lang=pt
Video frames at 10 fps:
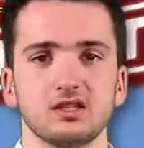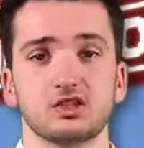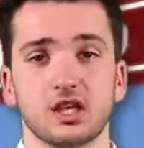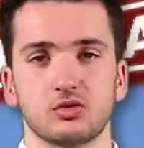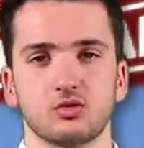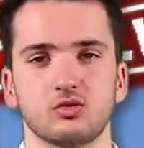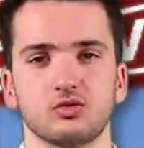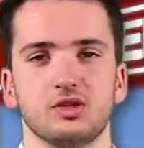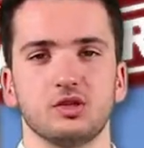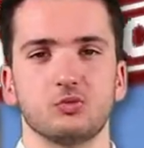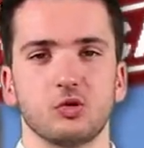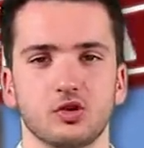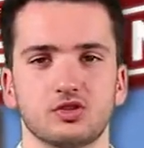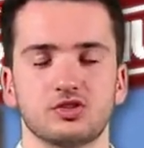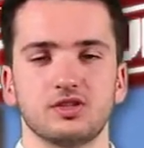Está tudo dito por
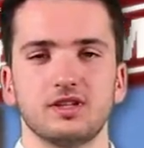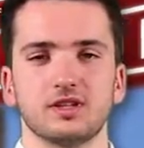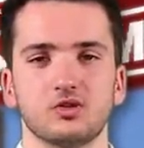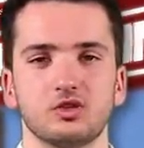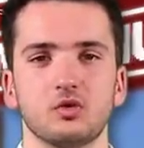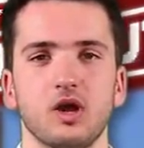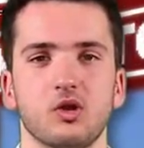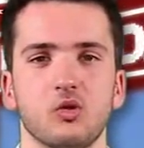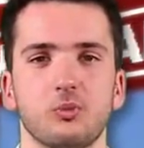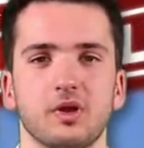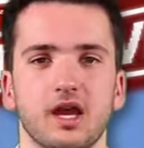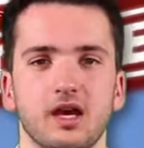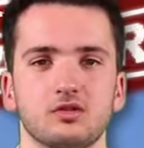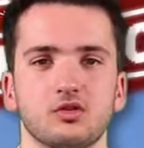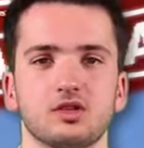hoje. Continua a
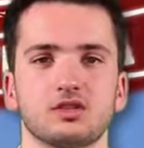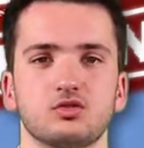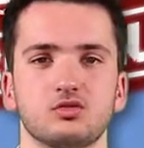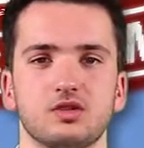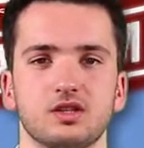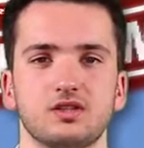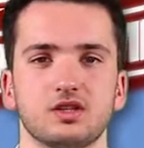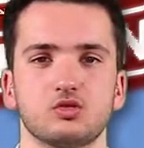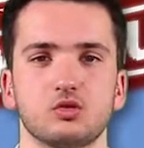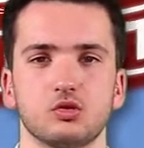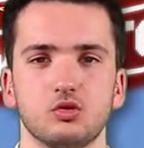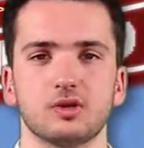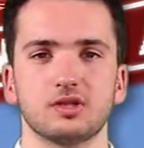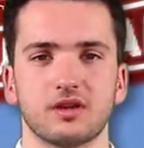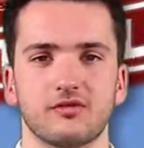acompanhar todas as notícias do
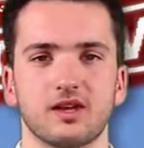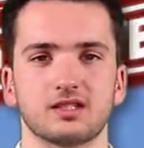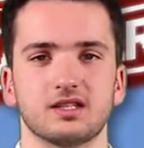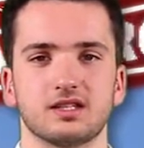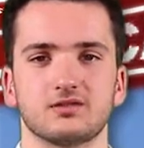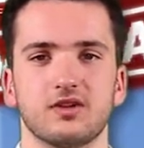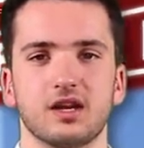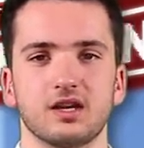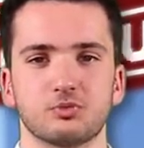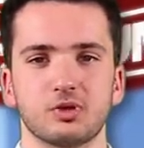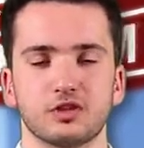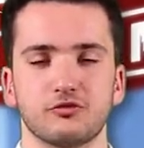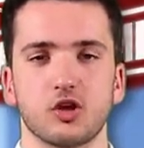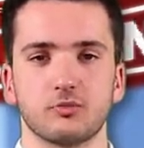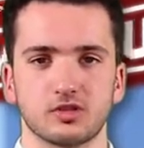clube através das várias
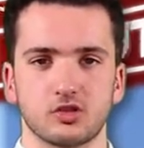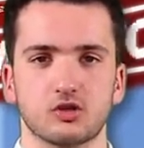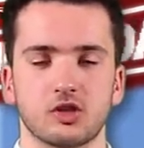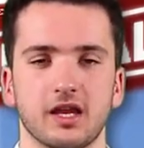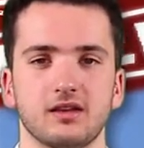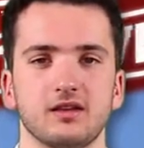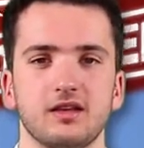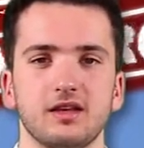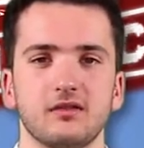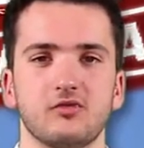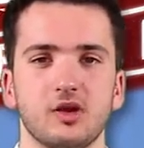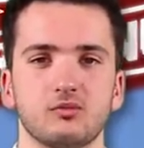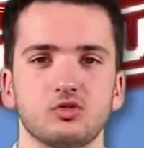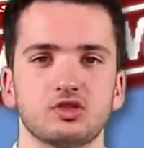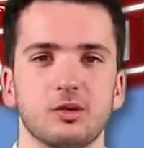plataformas online.
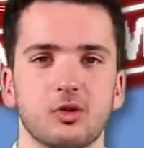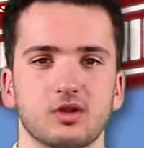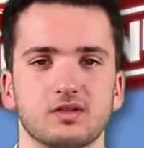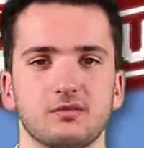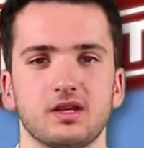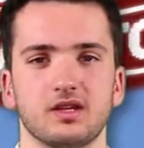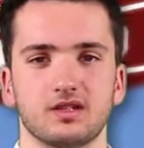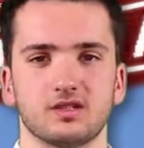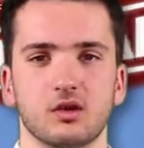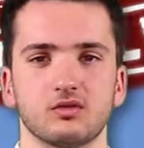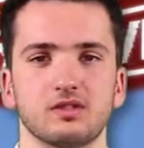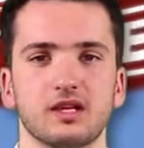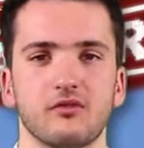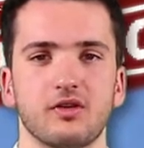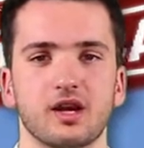Vemo-nos na próxima edição de
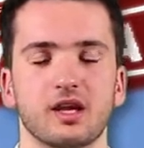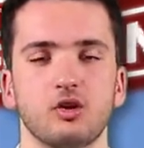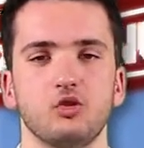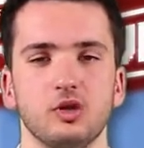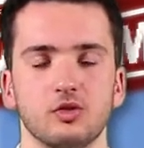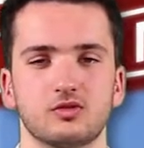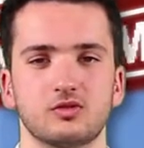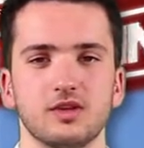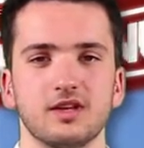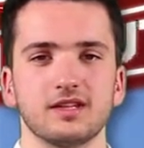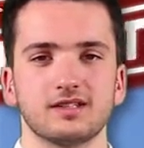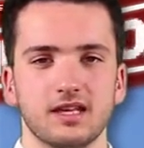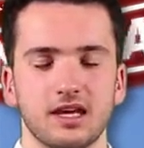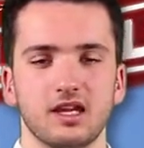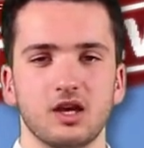Alverca no Minuto.
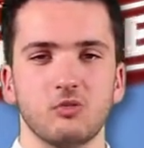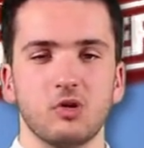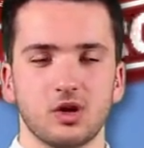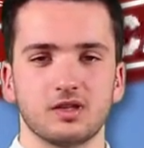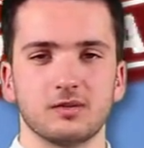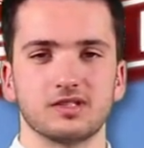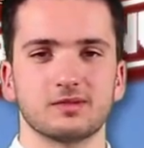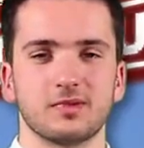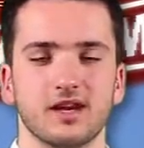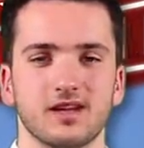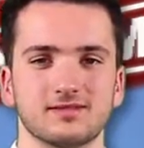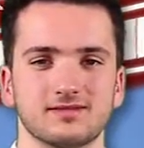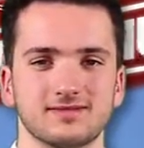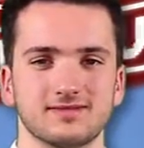Tenha uma ótima semana.